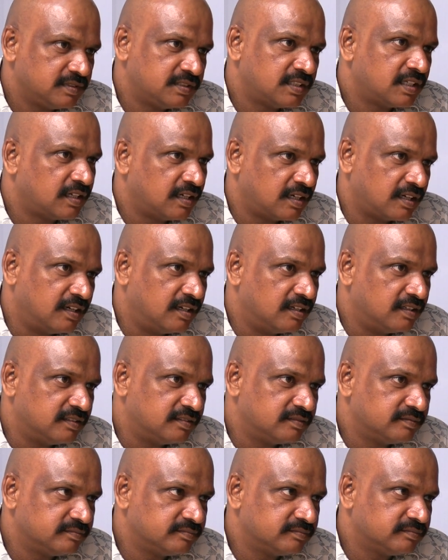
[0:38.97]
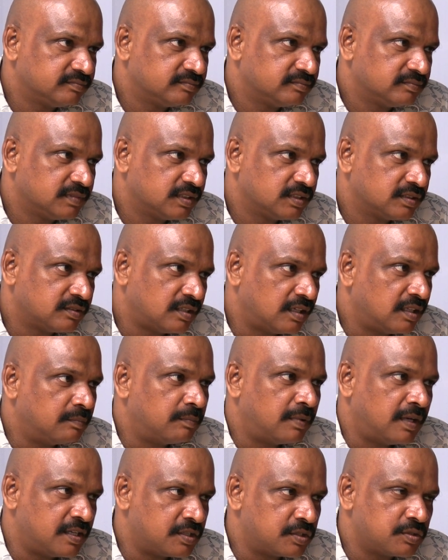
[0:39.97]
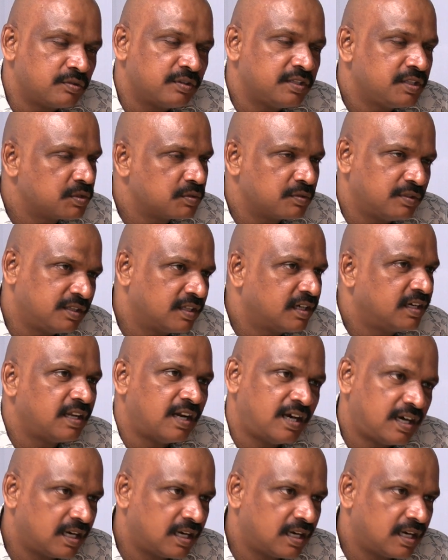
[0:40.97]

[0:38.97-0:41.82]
జనరల్గా అది పాజిటివ్గా తీసుకుంది ఎందుకంటే